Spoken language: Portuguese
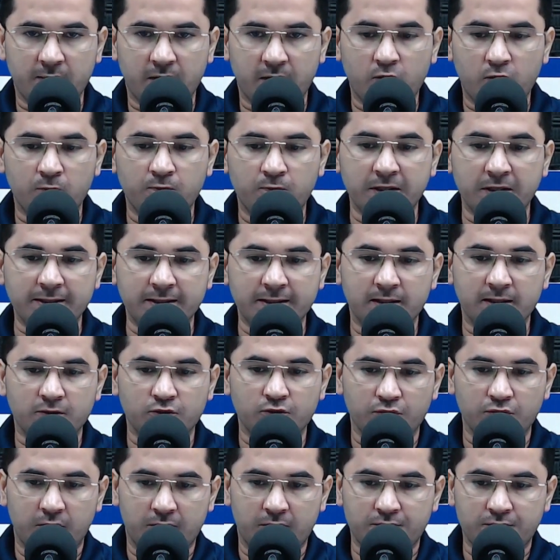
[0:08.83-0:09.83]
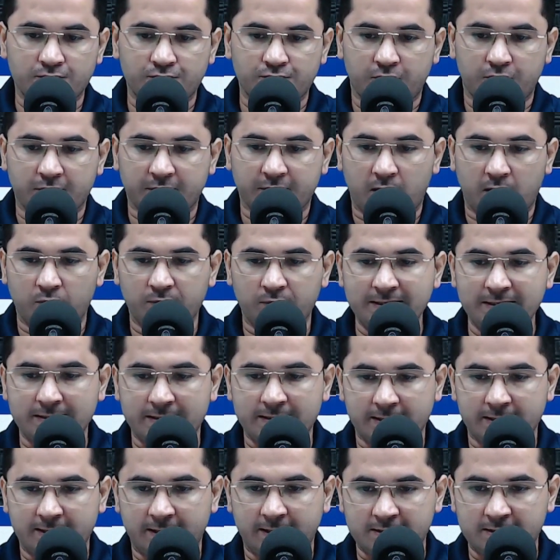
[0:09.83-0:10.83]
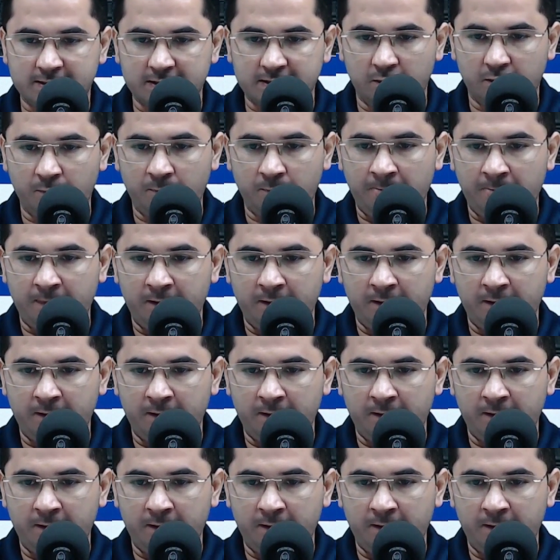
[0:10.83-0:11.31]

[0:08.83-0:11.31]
acompanhando o nosso jornal Integração.